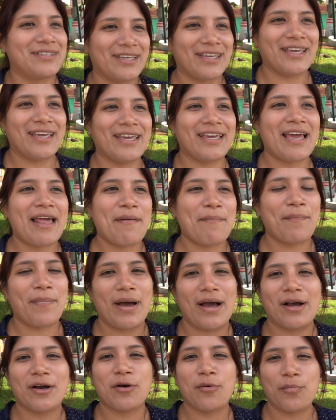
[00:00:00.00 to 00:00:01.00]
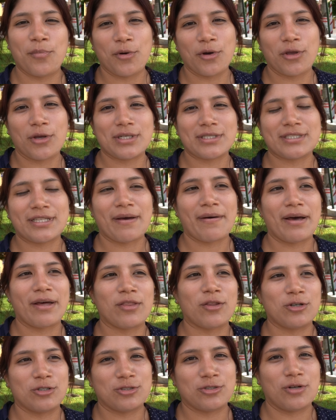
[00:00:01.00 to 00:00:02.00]
y el pan con pollo estaba a
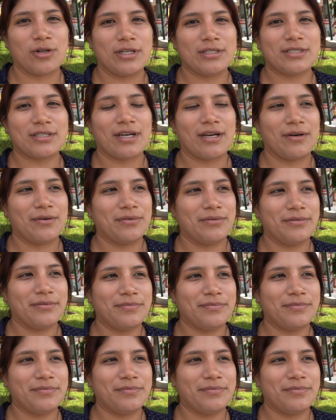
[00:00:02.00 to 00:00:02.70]
dos soles cada